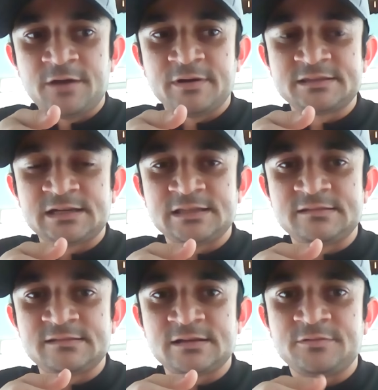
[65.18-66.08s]
É uma
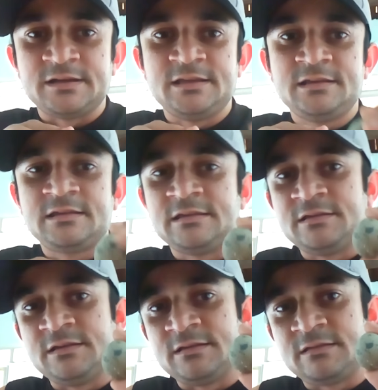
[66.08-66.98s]
tradição aí
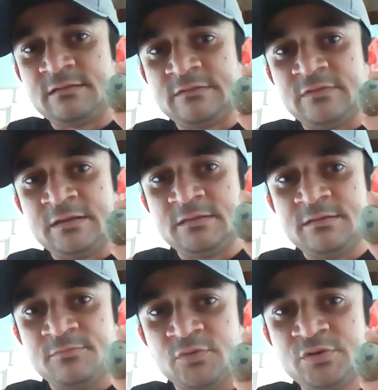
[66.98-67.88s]
que vem
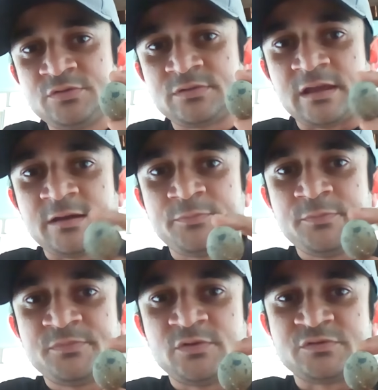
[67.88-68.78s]
de muito tempo,
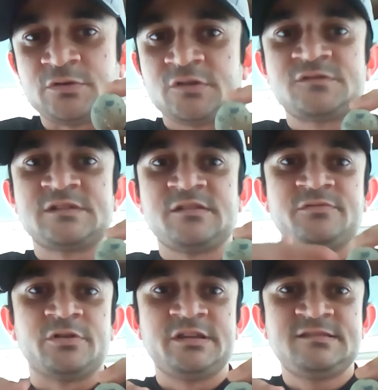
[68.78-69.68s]
dos nossos
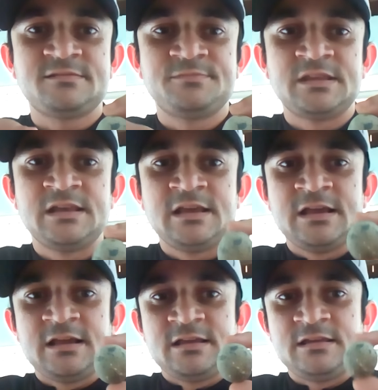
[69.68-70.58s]
avós,
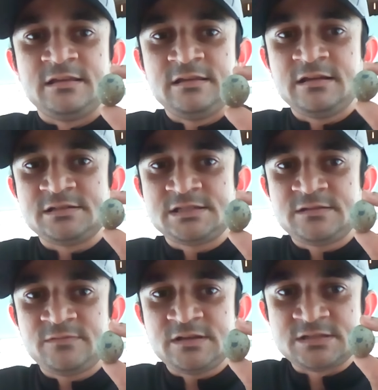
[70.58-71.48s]
e a
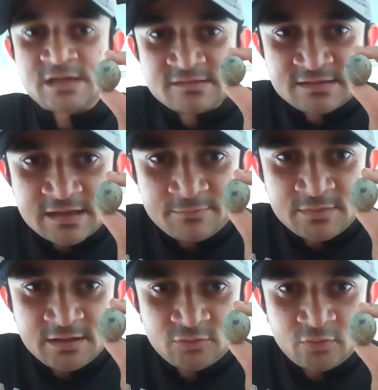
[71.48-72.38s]
gente vê já se é
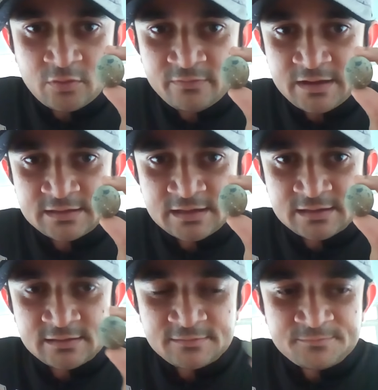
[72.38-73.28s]
mito ou
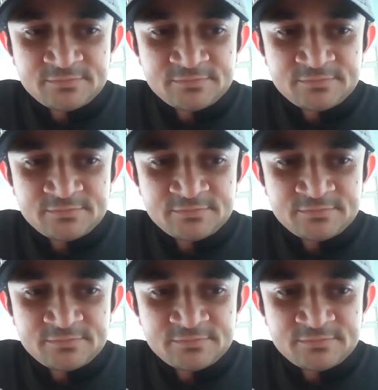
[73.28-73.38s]
verdade.